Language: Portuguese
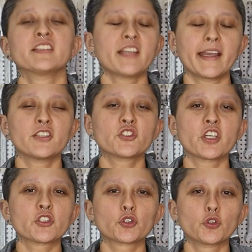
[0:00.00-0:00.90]
E aí,
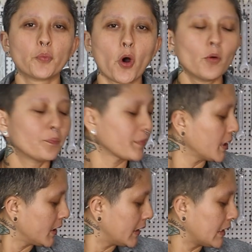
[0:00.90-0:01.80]
gente, tudo bom?
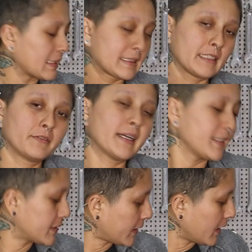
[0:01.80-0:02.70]
Você vai
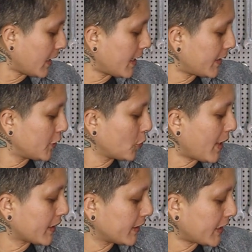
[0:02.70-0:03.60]
instalar aí
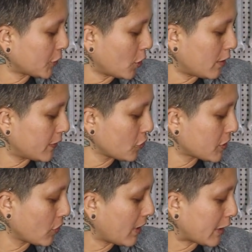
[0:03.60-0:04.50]
uma aranha nova no
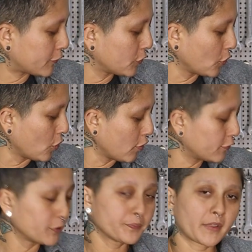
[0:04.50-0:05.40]
seu garfo
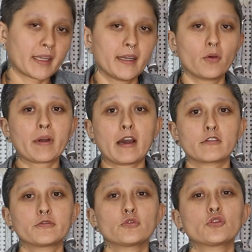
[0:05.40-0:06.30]
novo. É um
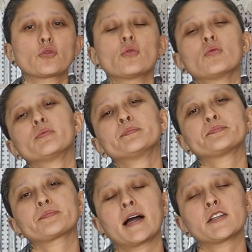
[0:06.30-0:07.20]
garfo
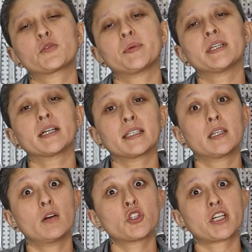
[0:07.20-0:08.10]
com a espiga que
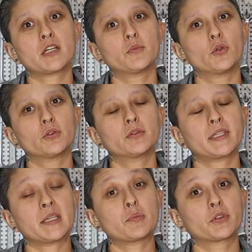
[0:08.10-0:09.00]
não é de carbono,
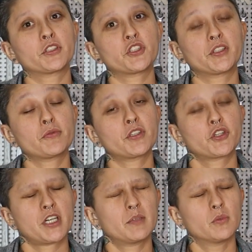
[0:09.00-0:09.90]
tá? É importante não ser
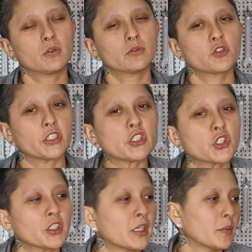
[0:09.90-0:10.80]
de carbono, gente.